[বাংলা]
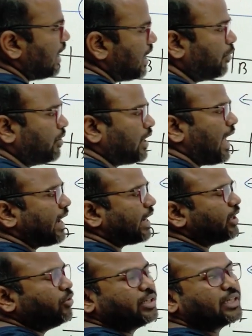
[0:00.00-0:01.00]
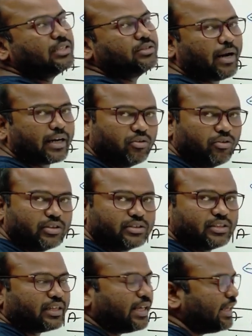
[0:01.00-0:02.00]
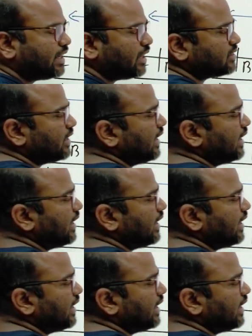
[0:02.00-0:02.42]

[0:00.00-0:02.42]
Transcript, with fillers: এবং এক ইউনিট কাজ বাকি রয়েছে তাহলে এই কাজটা